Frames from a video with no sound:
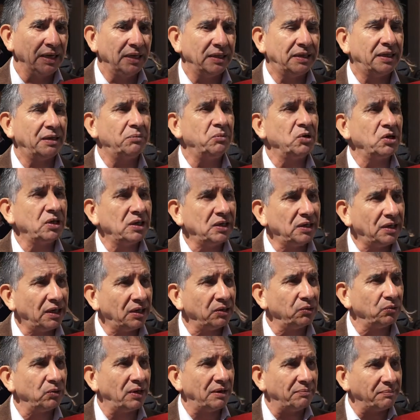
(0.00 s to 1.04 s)
estamos
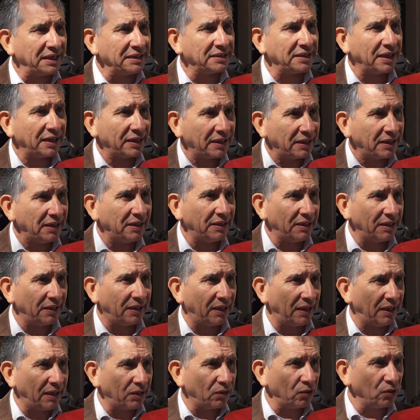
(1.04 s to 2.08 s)
generando una masa
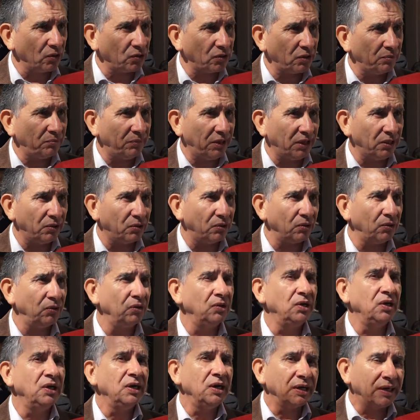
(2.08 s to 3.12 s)
crítica de conocimiento
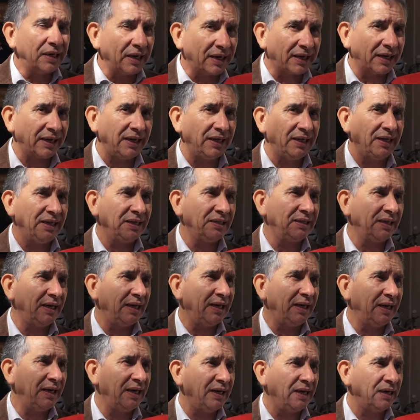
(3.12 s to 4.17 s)
que queda
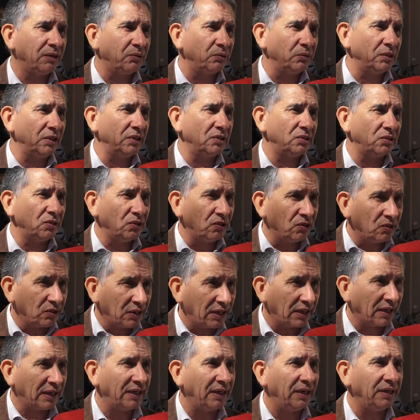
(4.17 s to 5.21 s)
instalada en la jurisdicción,
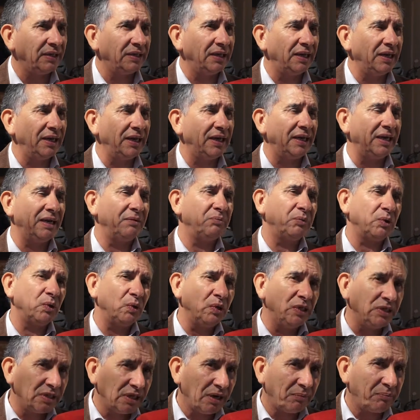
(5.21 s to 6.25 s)
que queda instalada en la
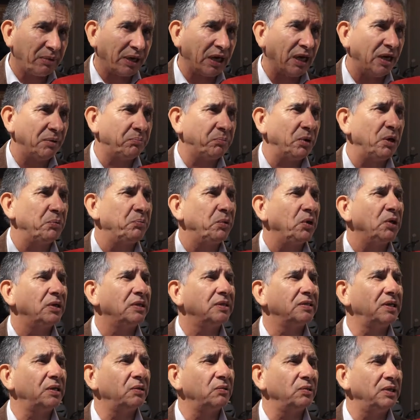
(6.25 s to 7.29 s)
provincia para después poder
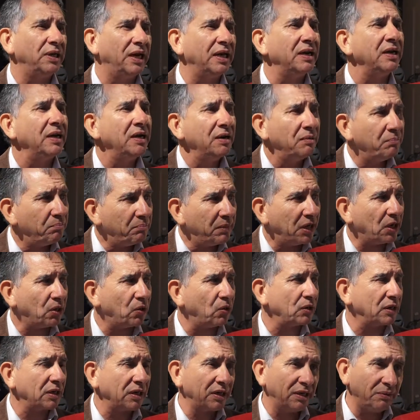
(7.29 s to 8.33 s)
desarrollar
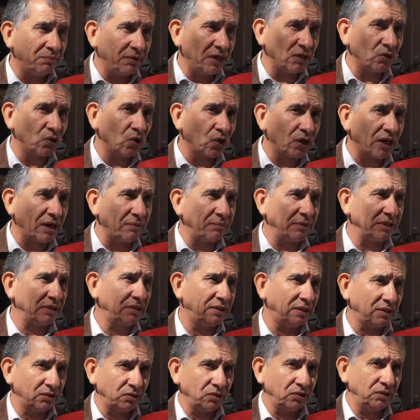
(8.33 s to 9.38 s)
mejor y mayor
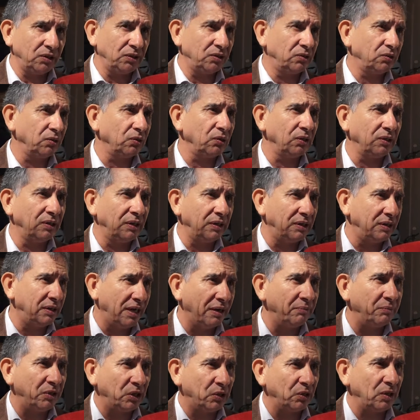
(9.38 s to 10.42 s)
capacitación en todo el
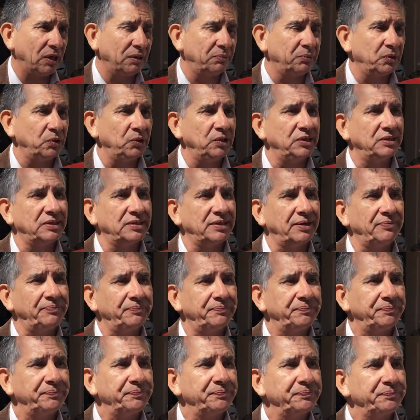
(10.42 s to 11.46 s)
ámbito de la provincia.
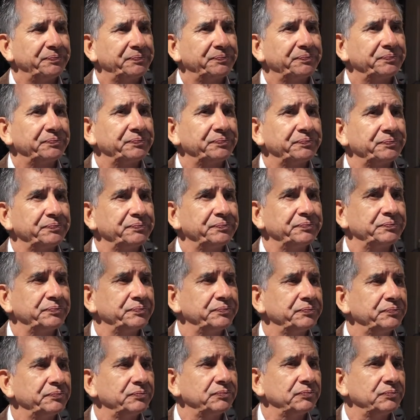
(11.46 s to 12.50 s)
¿En qué tiempo, si bien la
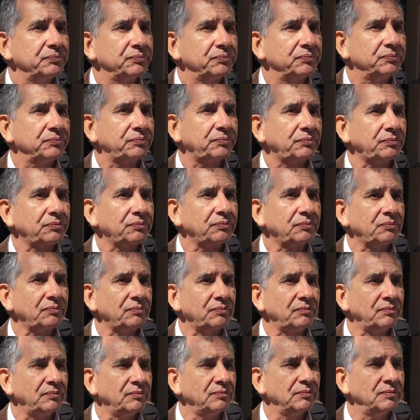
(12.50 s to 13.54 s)
provincia viene trabajando
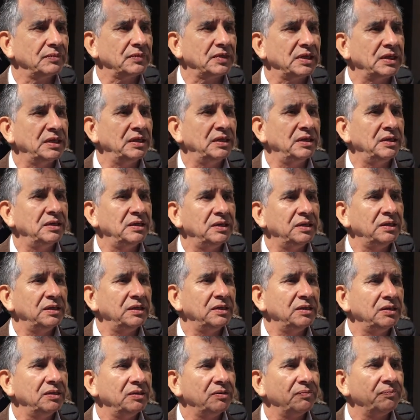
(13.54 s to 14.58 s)
bastante, pero en qué
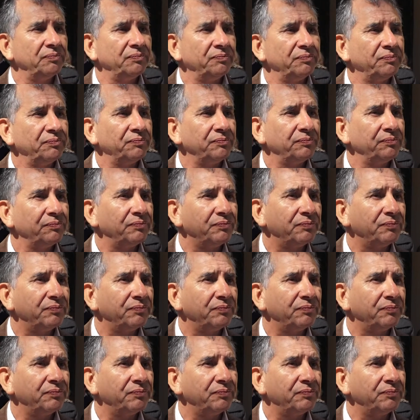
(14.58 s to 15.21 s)
tiempo creen que